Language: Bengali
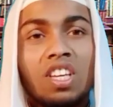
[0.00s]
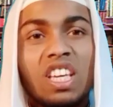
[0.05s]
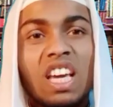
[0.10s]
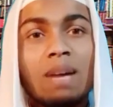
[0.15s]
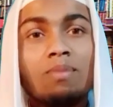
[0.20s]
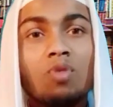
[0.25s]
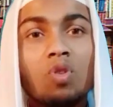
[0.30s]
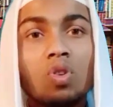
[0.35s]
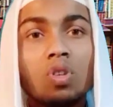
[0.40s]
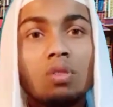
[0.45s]

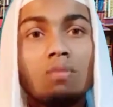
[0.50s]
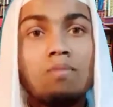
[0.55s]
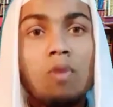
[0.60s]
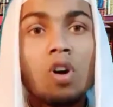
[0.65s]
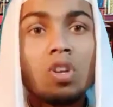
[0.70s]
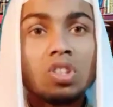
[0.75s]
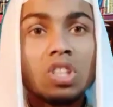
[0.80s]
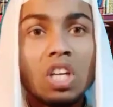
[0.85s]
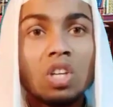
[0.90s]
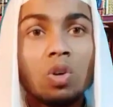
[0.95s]
এমন
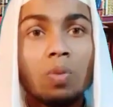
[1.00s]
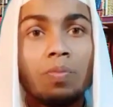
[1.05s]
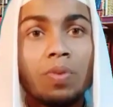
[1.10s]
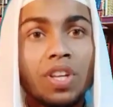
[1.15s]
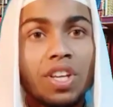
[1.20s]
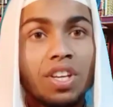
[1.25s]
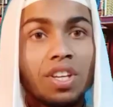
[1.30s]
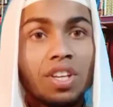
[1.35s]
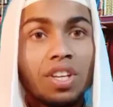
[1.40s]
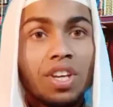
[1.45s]
বক্তার
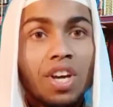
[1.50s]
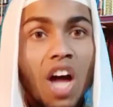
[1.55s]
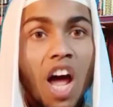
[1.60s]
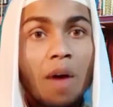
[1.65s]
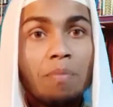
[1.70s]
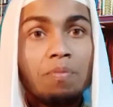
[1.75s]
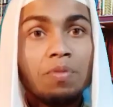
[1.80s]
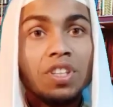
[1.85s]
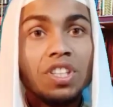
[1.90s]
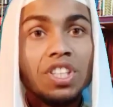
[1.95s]
উপরে
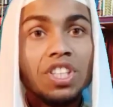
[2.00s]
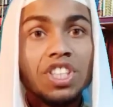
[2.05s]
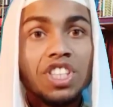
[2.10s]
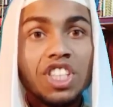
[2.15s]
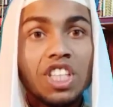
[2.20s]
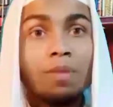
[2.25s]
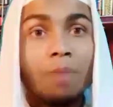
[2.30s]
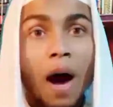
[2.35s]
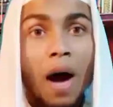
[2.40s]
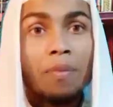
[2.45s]
আপনি
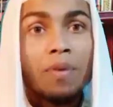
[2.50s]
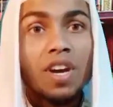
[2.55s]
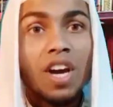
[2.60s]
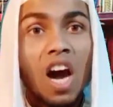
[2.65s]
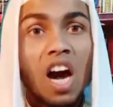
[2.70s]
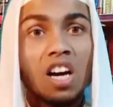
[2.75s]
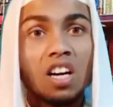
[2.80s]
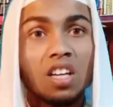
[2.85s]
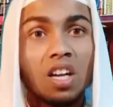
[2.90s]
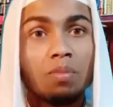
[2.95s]
কিভাবে
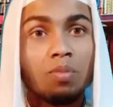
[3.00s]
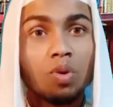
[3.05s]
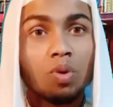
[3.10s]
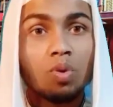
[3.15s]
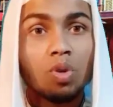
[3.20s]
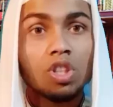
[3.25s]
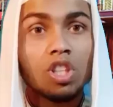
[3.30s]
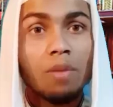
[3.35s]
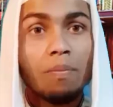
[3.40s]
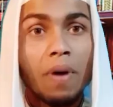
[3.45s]
আক্রমণ
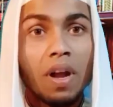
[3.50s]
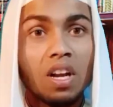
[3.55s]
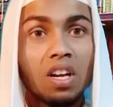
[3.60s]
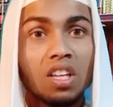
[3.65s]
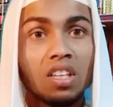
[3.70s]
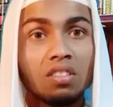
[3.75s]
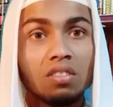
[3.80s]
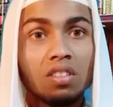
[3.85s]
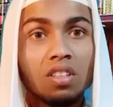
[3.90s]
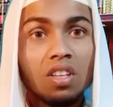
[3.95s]
করতে
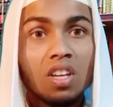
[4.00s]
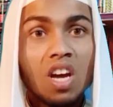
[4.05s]
পারলেন